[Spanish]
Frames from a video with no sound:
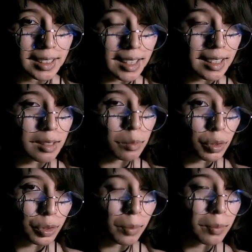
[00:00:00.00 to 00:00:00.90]
tienes
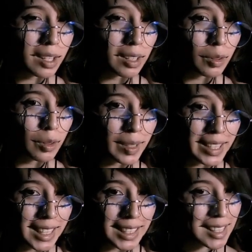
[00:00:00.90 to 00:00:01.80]
mucho miedo,
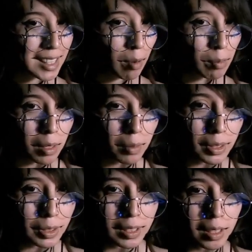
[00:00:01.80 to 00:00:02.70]
quieres estar observando
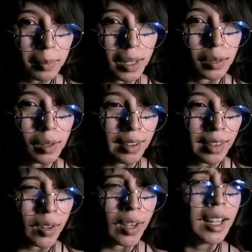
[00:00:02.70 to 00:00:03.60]
siempre a tu alrededor.